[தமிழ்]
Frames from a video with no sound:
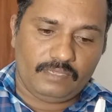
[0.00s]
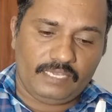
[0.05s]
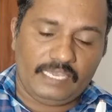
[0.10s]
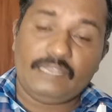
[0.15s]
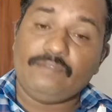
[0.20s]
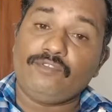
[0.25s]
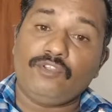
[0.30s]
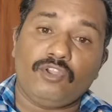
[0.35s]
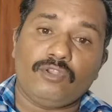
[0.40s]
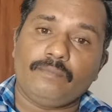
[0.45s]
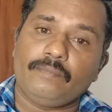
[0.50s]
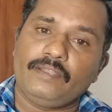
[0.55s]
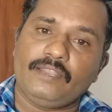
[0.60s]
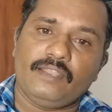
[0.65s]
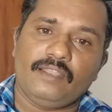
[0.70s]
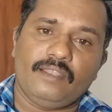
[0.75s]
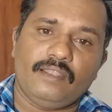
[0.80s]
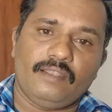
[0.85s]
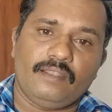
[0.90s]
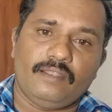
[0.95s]

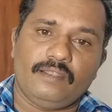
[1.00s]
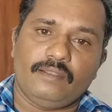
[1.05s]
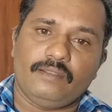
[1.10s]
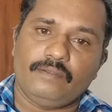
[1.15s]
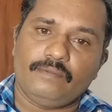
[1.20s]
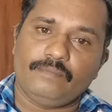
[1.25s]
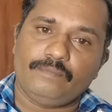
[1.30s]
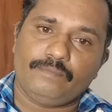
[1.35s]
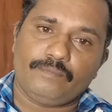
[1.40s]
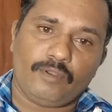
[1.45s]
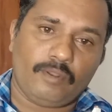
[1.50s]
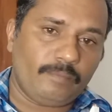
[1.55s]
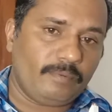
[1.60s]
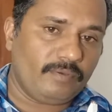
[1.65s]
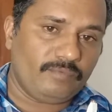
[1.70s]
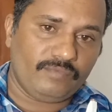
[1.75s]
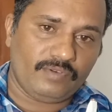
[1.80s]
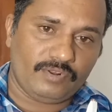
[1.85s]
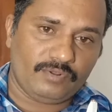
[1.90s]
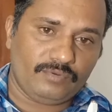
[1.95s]
என்விரான்மெண்டல்
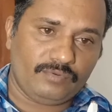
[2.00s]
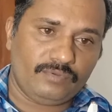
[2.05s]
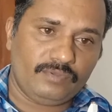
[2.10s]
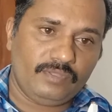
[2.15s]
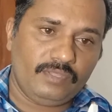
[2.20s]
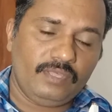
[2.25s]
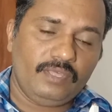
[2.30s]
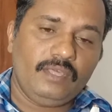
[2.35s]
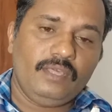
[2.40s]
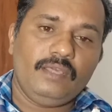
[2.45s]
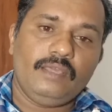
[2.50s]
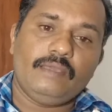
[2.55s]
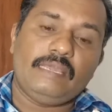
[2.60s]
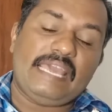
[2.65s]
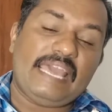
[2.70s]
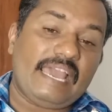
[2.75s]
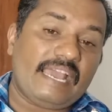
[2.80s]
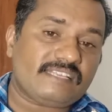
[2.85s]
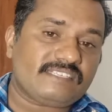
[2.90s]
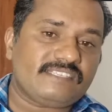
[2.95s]
ப்ராப்ளம் வரும்
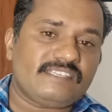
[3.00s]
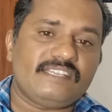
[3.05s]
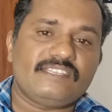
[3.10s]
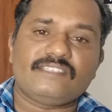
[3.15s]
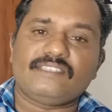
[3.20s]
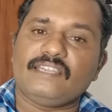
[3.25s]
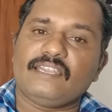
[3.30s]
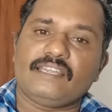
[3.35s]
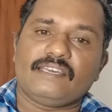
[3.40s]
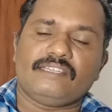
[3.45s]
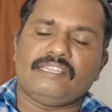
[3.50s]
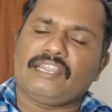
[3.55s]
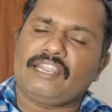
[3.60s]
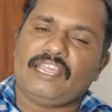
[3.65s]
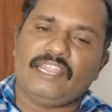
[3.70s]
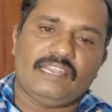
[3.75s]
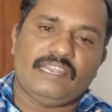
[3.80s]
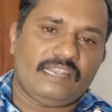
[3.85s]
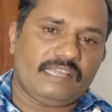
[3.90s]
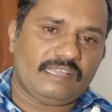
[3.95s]
ஆக்சிடெண்ட்ஸ் நடக்க
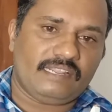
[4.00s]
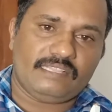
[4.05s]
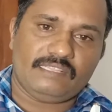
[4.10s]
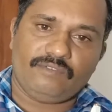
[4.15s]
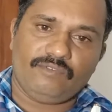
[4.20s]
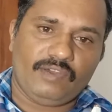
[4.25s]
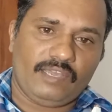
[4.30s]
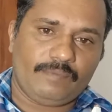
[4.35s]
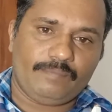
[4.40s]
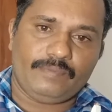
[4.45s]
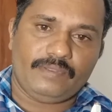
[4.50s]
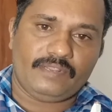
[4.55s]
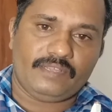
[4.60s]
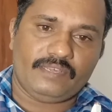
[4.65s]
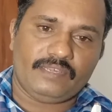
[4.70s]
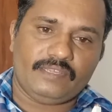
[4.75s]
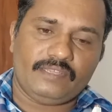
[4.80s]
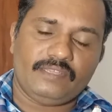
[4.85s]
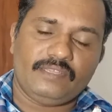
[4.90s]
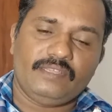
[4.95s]
நிறைய நடக்கிறதுக்கு வாய்ப்பு
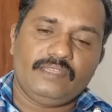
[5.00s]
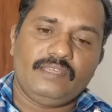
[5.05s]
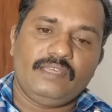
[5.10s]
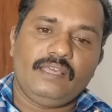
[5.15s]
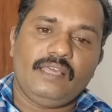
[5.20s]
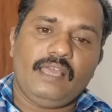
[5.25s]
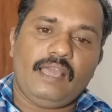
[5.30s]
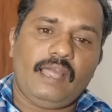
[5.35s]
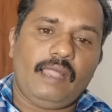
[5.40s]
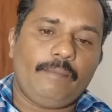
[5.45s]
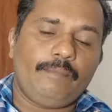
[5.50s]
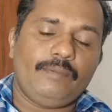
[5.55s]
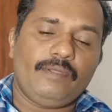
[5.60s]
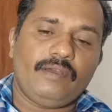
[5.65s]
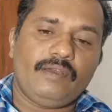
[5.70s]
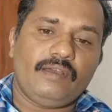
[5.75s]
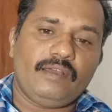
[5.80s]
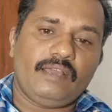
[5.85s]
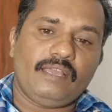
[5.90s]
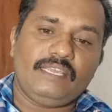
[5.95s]
இருக்குது அப்போ
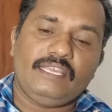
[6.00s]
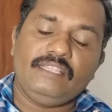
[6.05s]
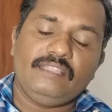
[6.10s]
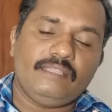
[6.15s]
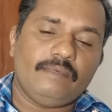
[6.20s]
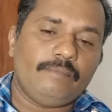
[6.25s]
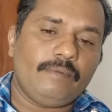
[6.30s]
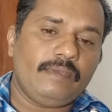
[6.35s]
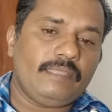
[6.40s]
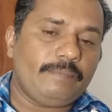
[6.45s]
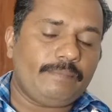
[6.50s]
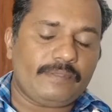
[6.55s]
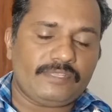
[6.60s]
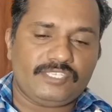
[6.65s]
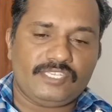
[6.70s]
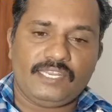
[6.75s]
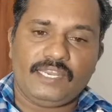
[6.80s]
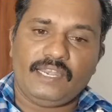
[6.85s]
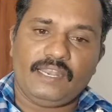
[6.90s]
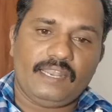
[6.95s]
இந்த மாதிரி
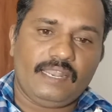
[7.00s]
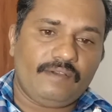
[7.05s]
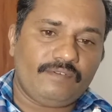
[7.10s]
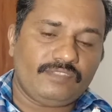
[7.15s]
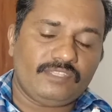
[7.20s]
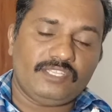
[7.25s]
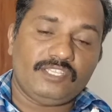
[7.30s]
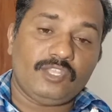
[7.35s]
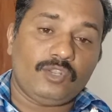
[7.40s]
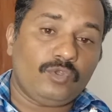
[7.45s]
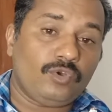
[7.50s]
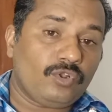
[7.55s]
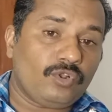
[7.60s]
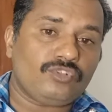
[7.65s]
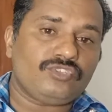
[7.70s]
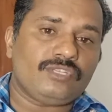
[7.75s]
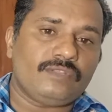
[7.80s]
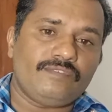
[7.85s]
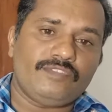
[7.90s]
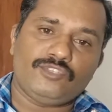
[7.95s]
பிரச்சனைகள்லாம் வந்து இந்த ரோரோ
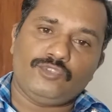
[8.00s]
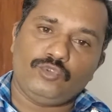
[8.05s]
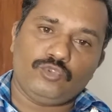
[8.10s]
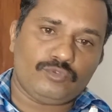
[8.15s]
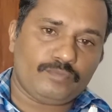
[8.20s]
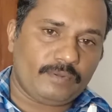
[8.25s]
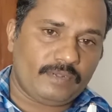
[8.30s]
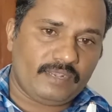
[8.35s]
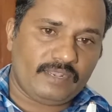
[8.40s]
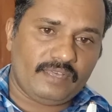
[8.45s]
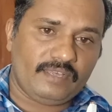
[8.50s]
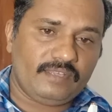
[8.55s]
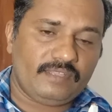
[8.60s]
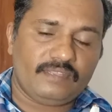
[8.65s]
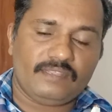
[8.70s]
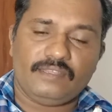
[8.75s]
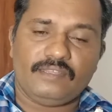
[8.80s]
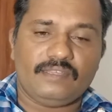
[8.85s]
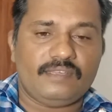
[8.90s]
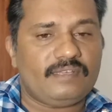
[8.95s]
சர்வீஸ் யூஸ் பண்ணால்
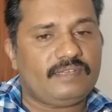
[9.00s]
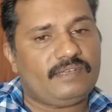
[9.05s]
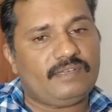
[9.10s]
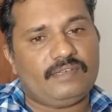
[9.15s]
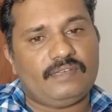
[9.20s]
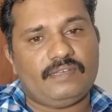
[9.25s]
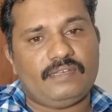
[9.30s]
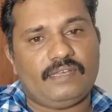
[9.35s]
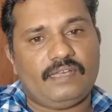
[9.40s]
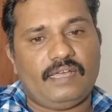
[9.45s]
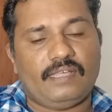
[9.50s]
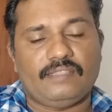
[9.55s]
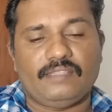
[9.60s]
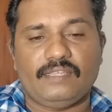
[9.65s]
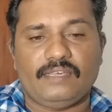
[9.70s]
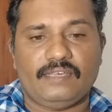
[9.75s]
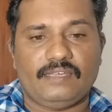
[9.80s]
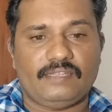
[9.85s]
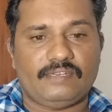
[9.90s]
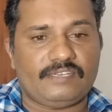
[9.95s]

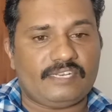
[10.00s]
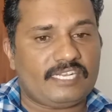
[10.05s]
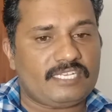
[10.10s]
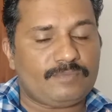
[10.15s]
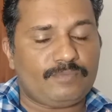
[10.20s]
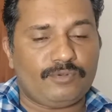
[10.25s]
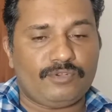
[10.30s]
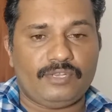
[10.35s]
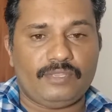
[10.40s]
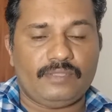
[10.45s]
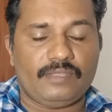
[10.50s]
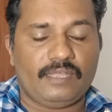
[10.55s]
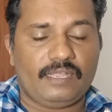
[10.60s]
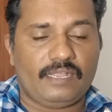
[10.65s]
அந்த டிரான்ஸ்போர்ட்